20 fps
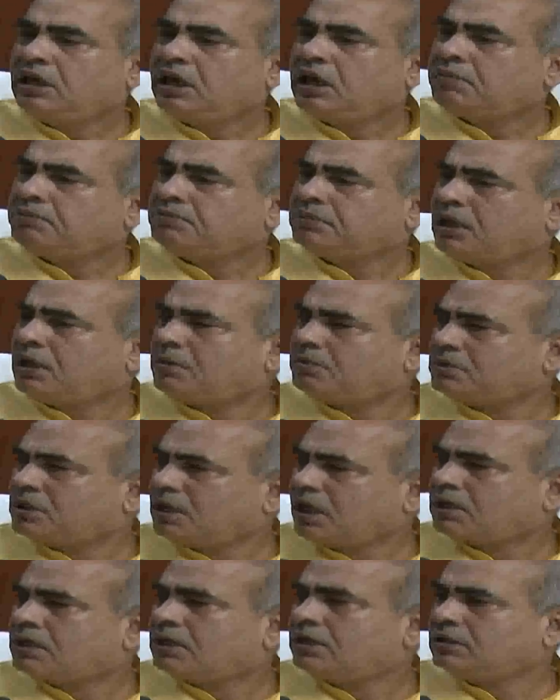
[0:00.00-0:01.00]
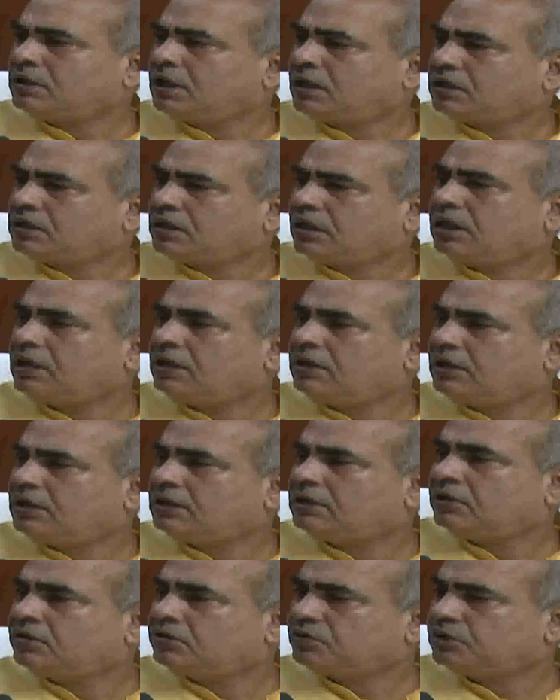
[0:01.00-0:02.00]
अब ताब तो क्या कहता है क्या नहीं
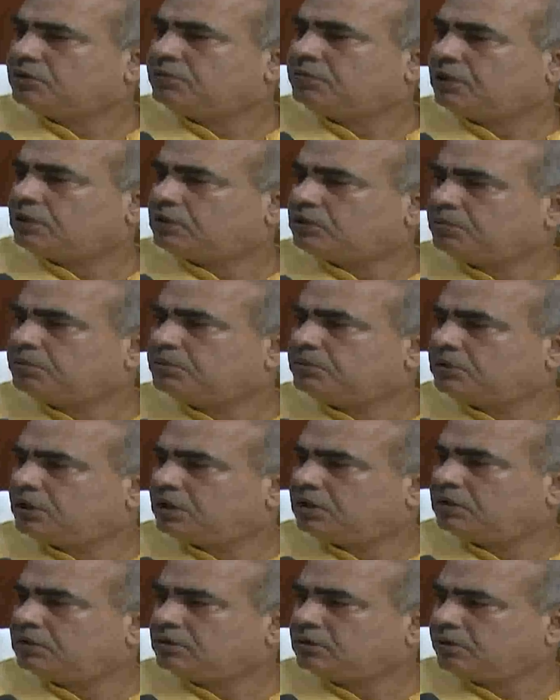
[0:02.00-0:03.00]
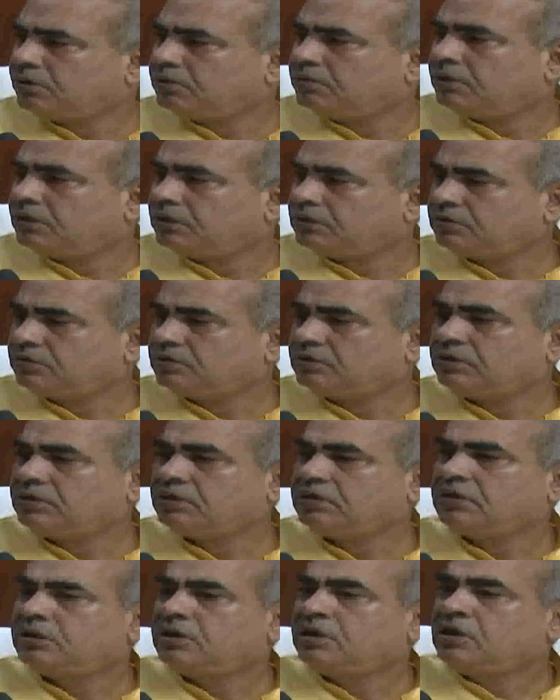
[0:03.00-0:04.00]
कहता उसकी बातों में ज़्यादा जवाब देने की
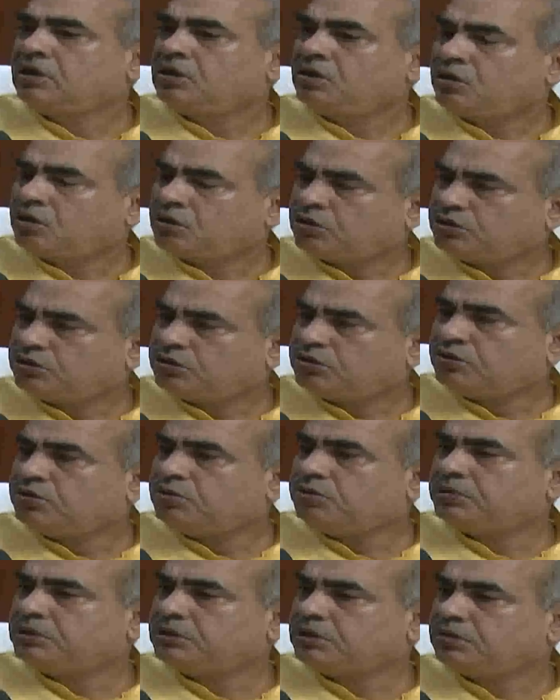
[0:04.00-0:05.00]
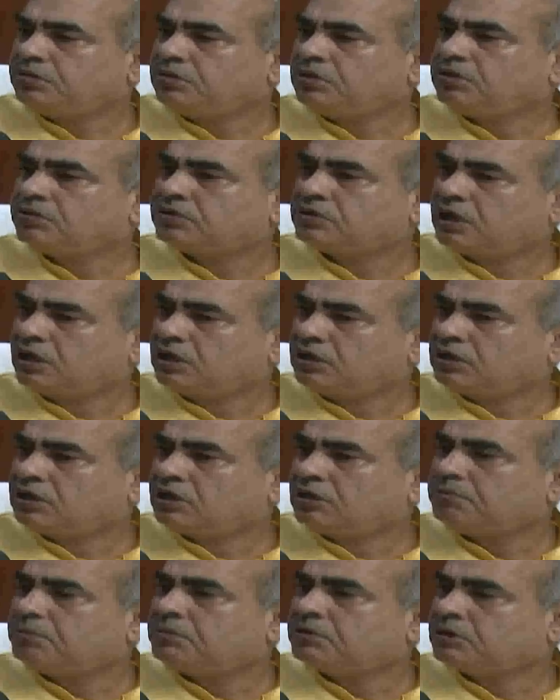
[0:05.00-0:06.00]
और जो नूह में जाऊँगा उस
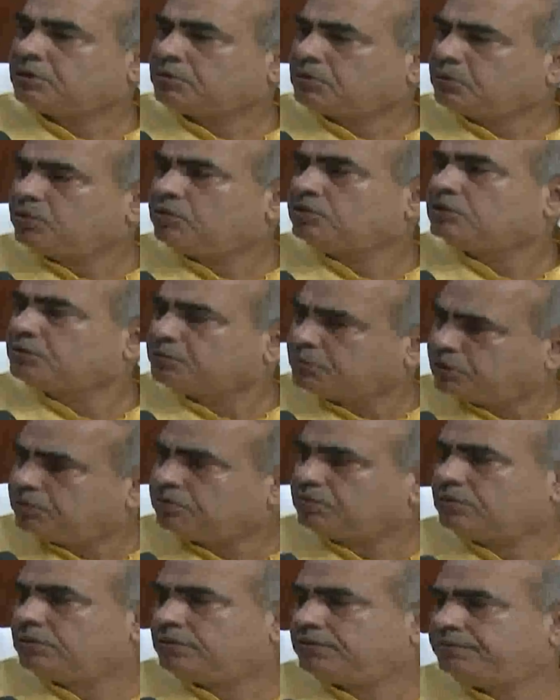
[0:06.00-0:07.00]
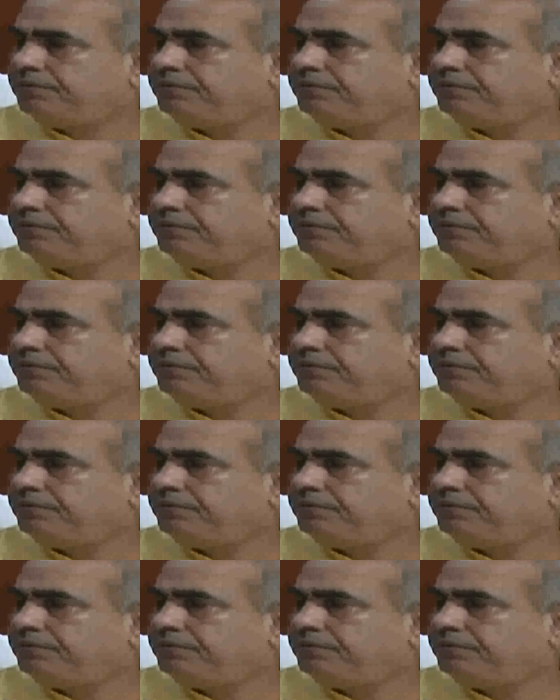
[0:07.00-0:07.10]
कार्यक्रम में सब लोगों से मिलूँगा